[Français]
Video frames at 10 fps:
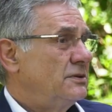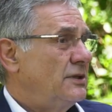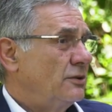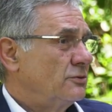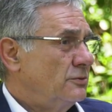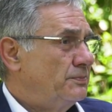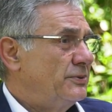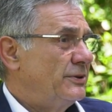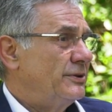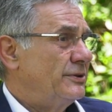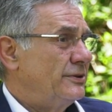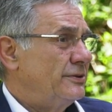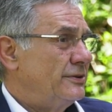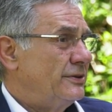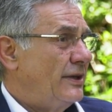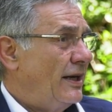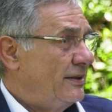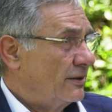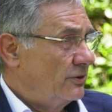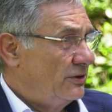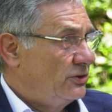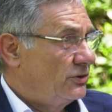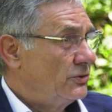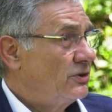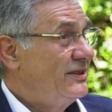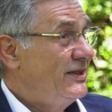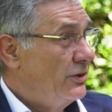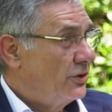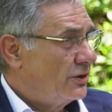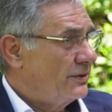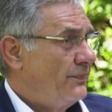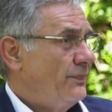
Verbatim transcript: d'un groupe euh, interreligieux, de dialogue